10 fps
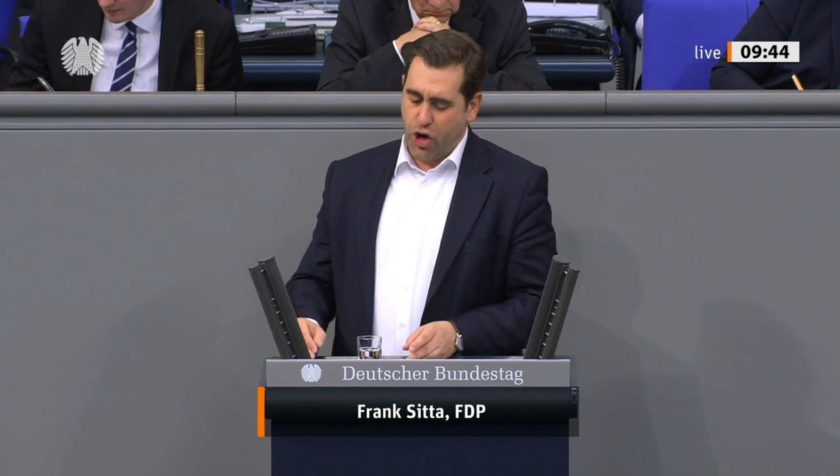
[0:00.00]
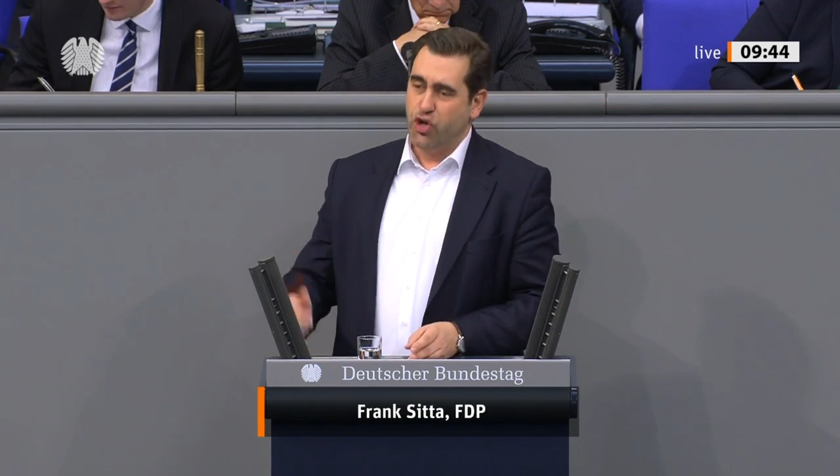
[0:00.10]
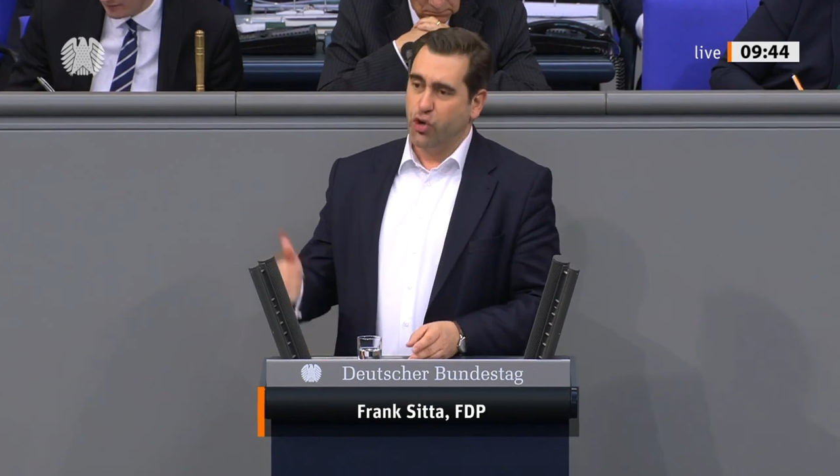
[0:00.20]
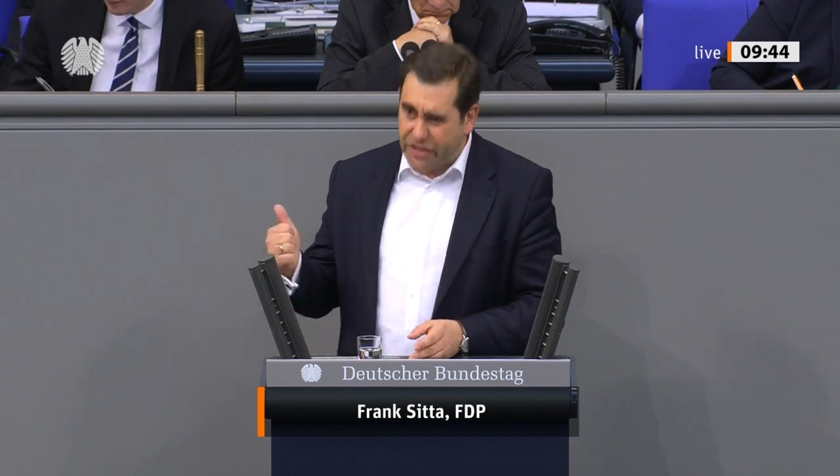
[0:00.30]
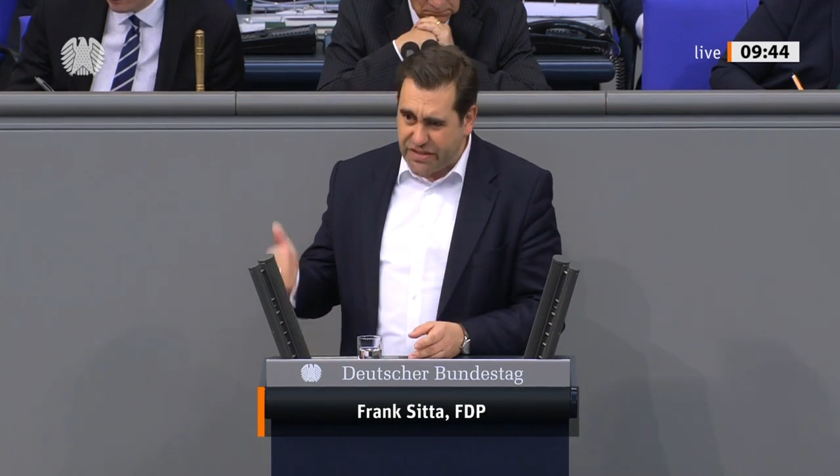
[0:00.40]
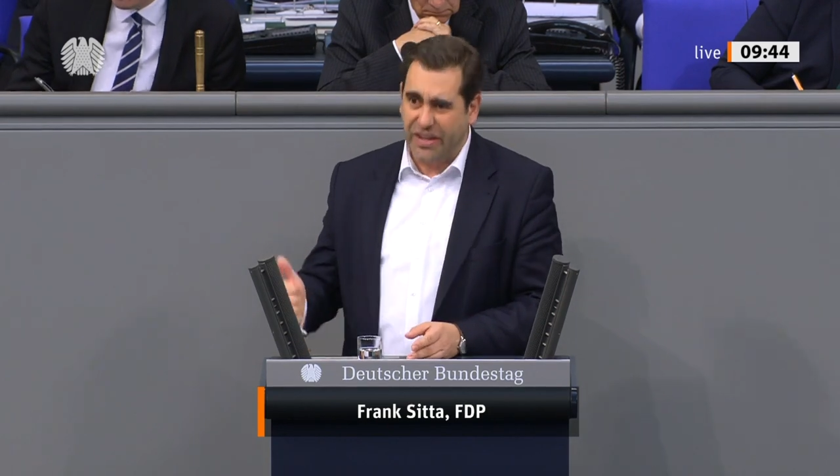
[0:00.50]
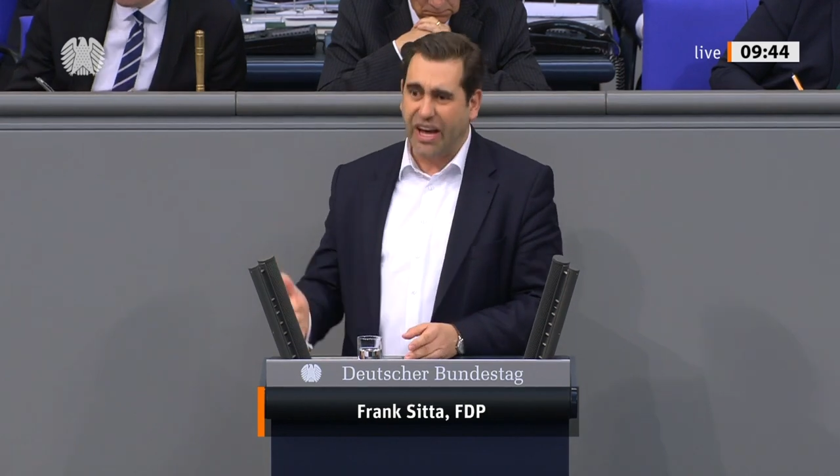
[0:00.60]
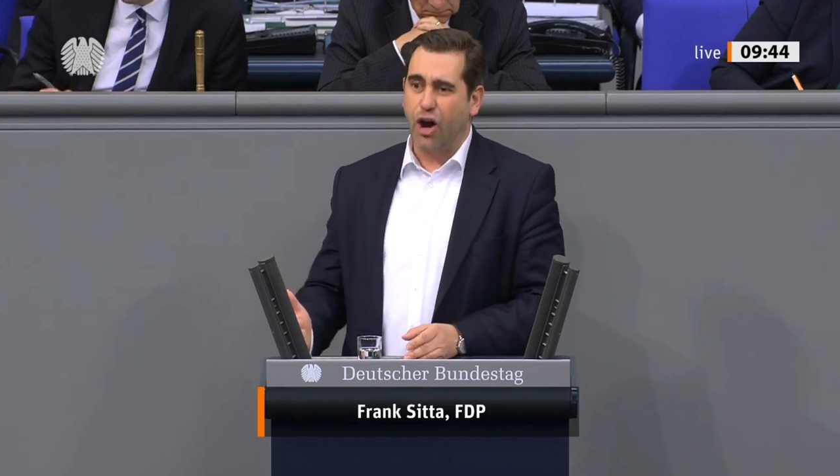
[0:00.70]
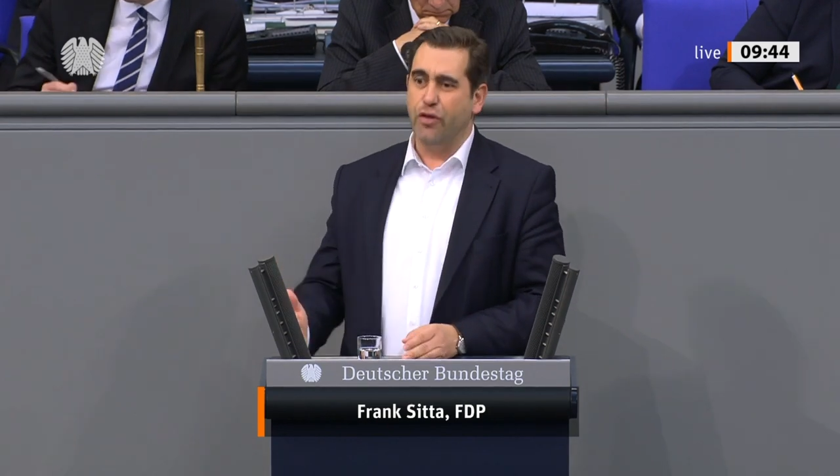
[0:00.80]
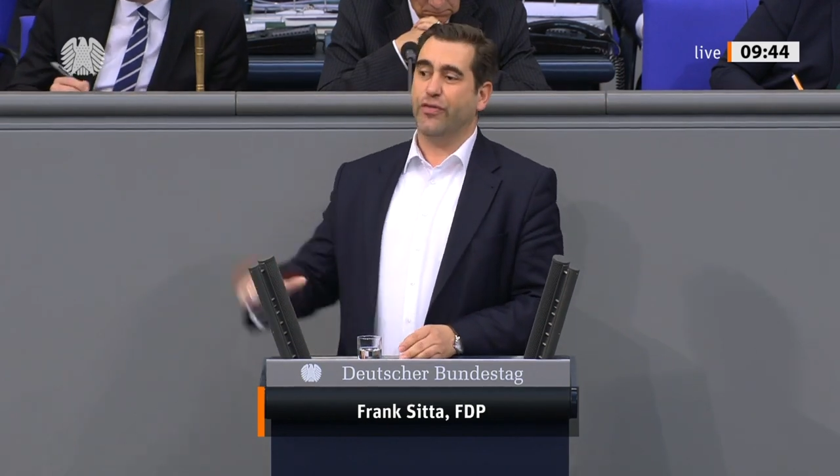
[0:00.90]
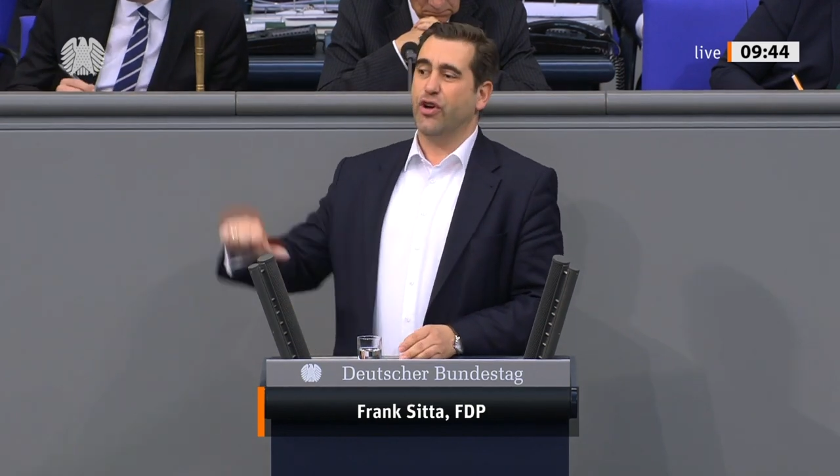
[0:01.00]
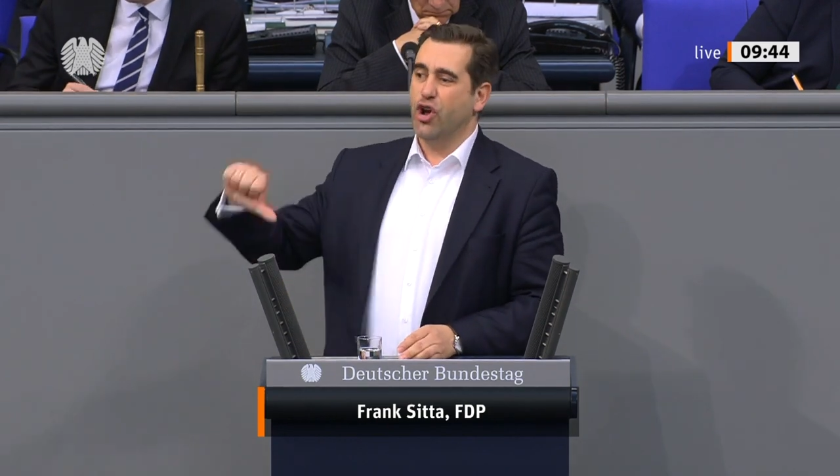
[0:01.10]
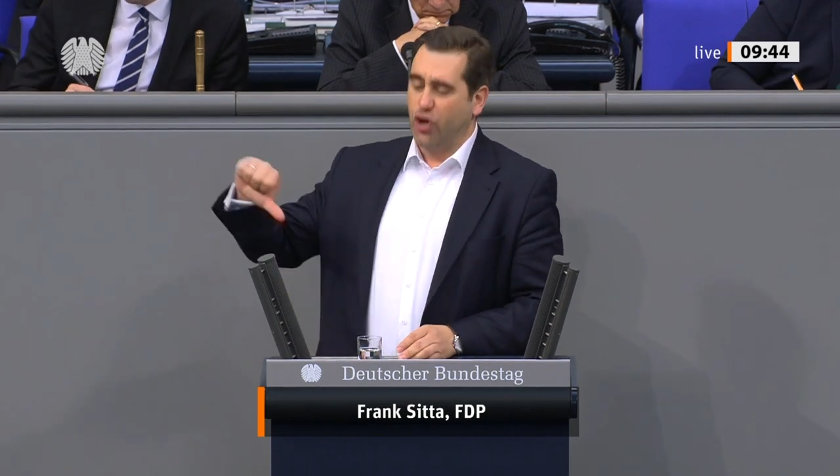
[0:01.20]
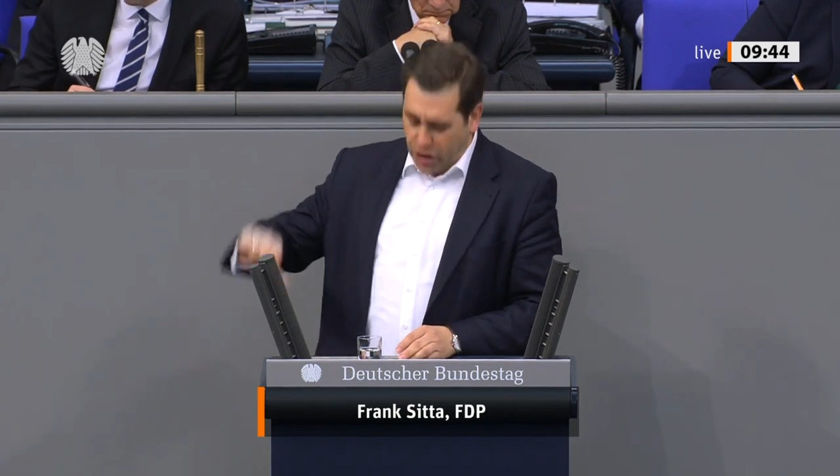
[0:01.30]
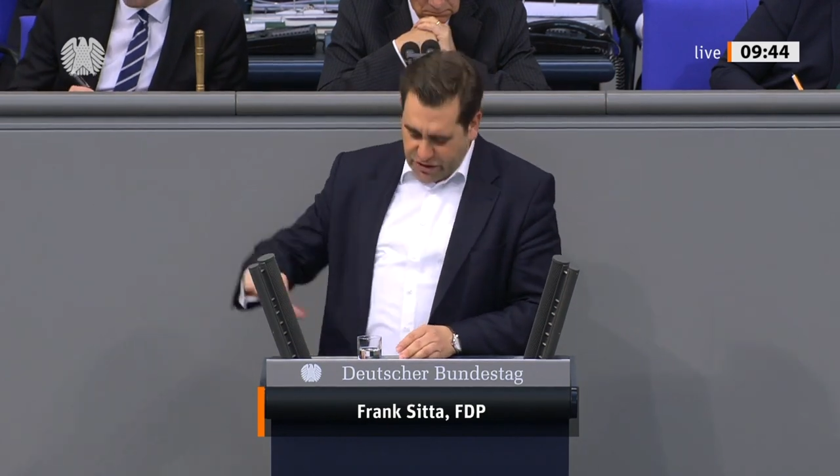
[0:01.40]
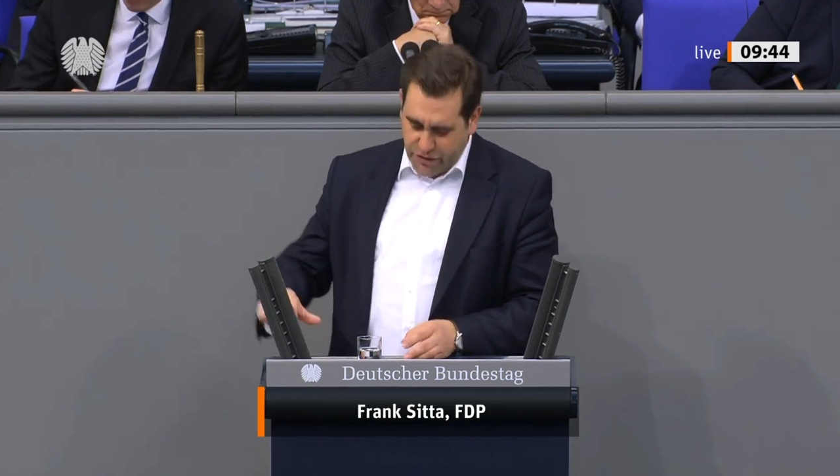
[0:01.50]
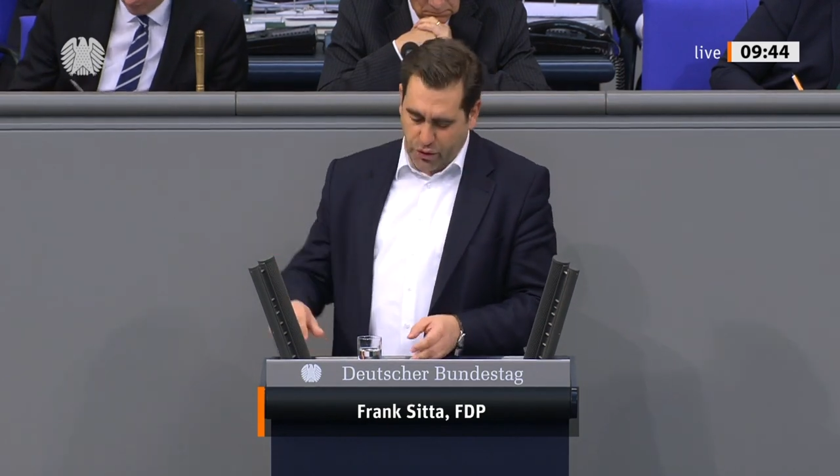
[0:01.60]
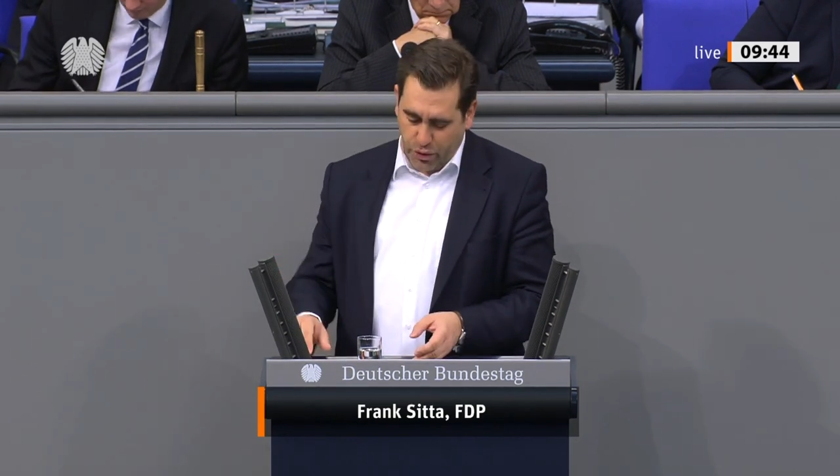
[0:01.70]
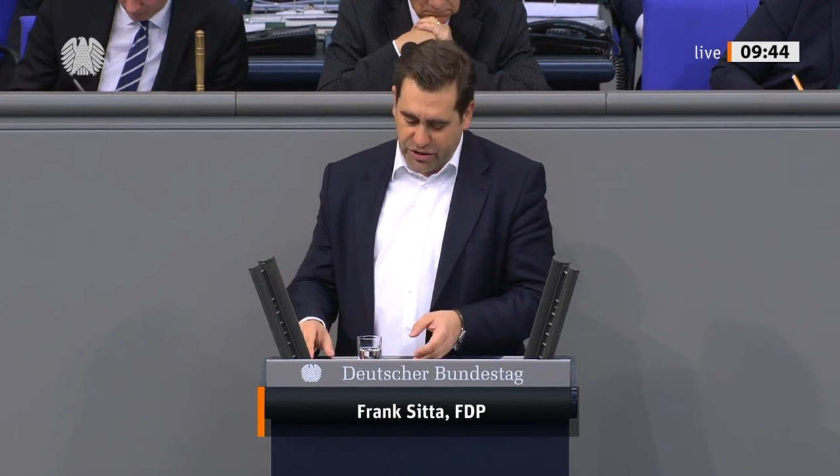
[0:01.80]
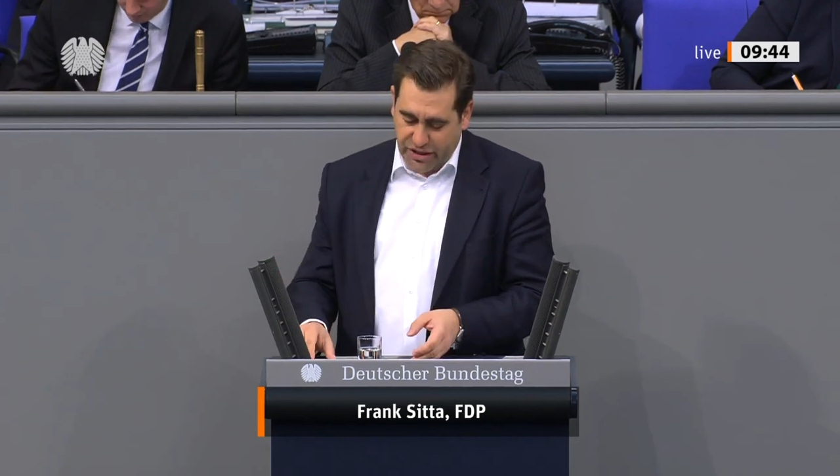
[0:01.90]
Nutzen rauf, Kosten
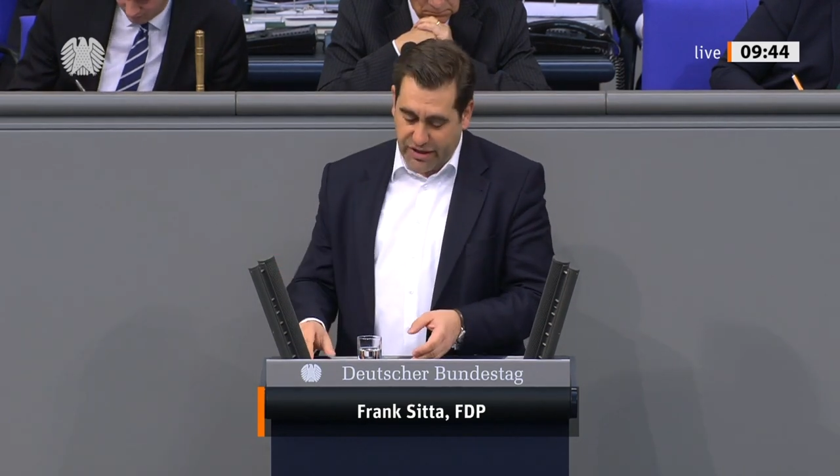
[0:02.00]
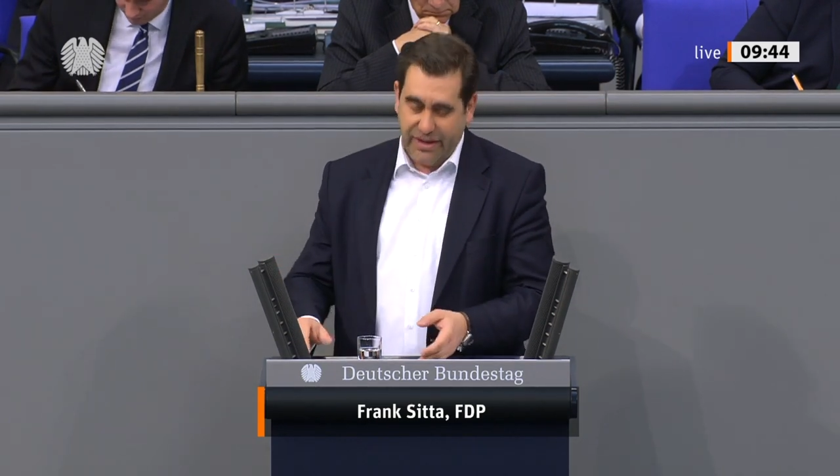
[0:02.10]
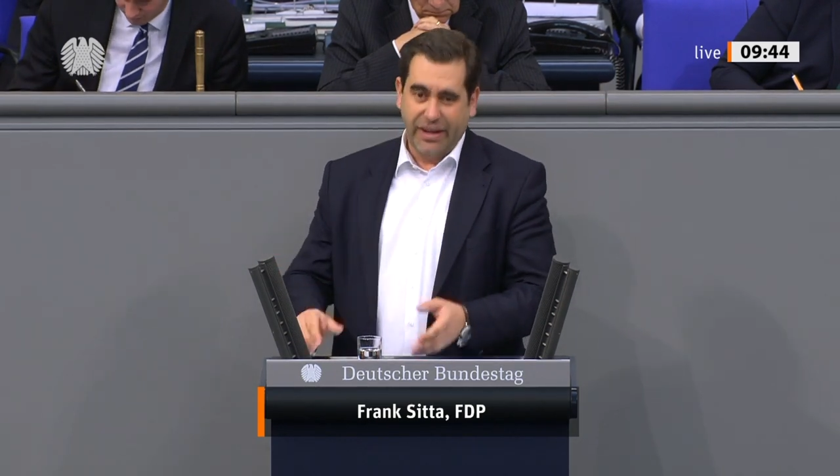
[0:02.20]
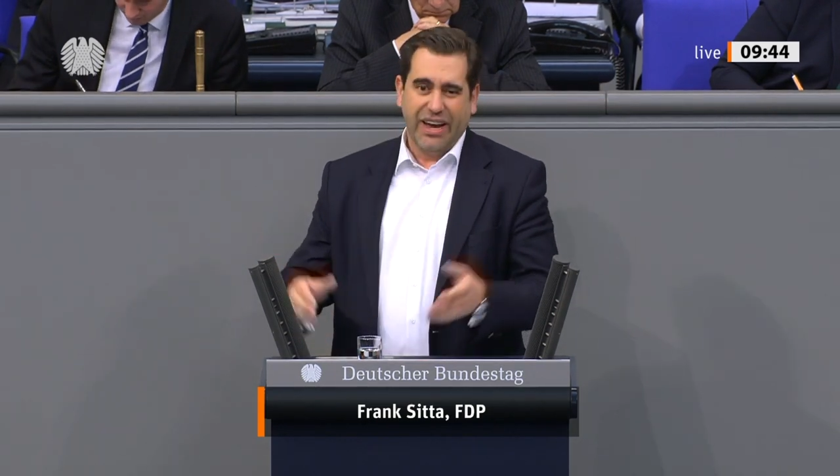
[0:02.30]
runter.